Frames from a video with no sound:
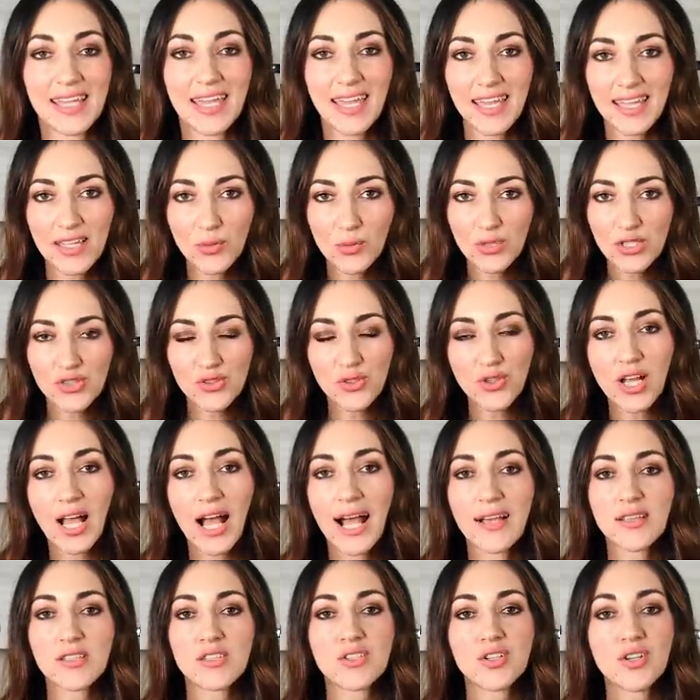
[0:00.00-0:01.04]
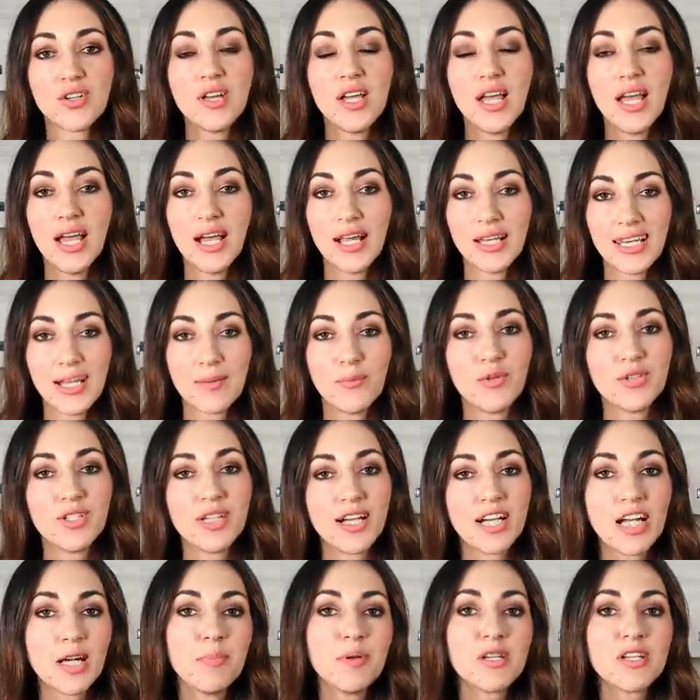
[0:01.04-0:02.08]
e in questo caso
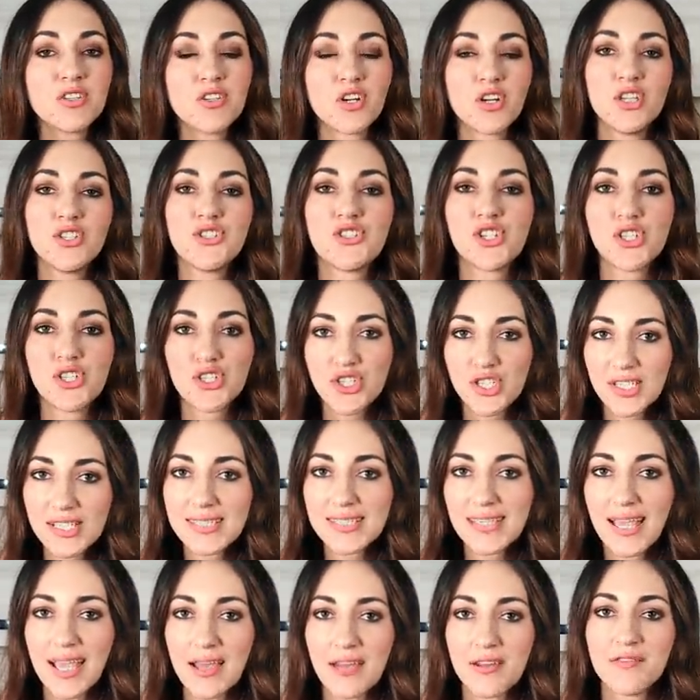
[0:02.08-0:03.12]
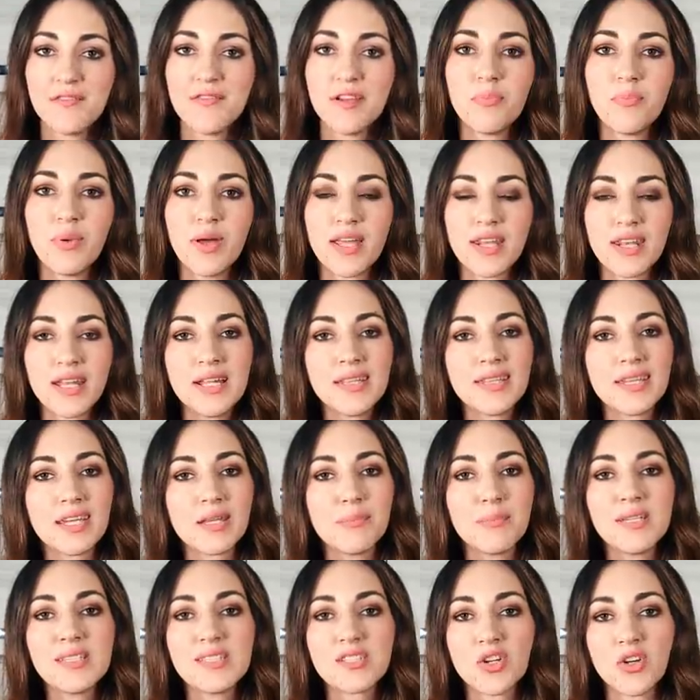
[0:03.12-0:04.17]
l'ammoniaca per dolci ci serve per rendere i
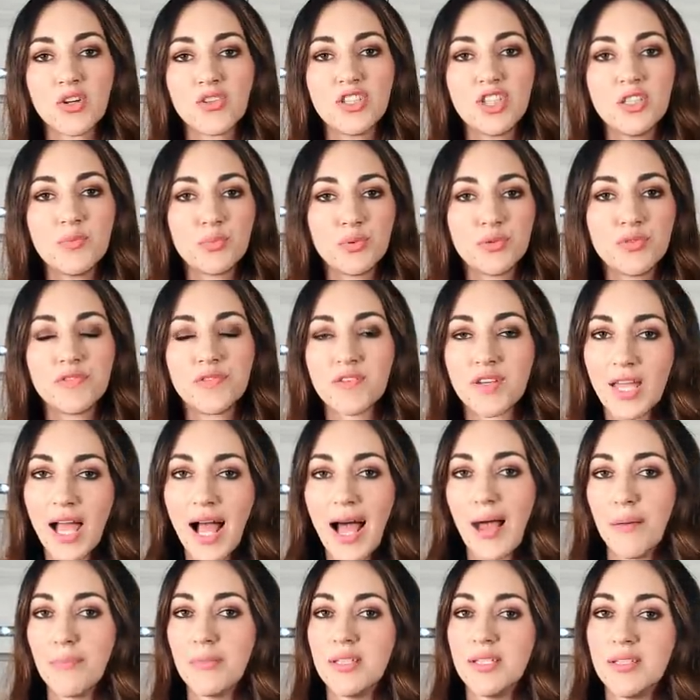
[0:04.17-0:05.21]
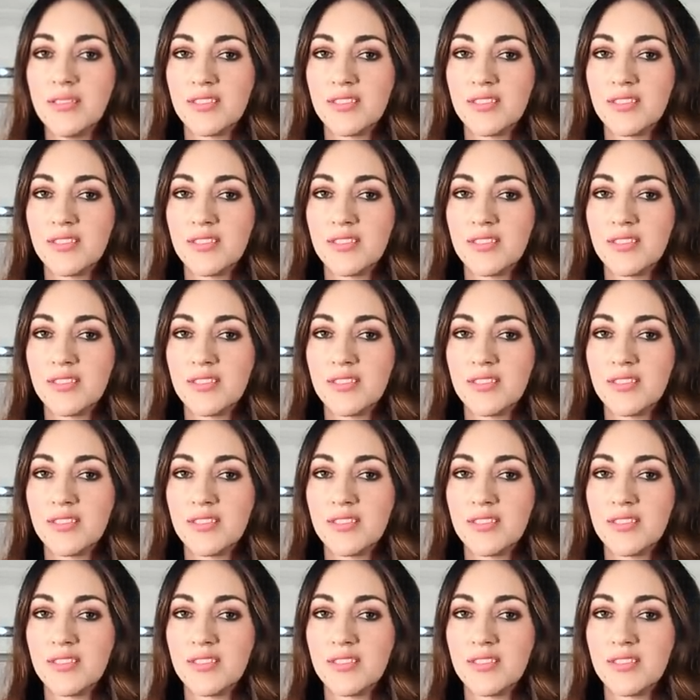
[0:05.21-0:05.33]
biscotti più friabili,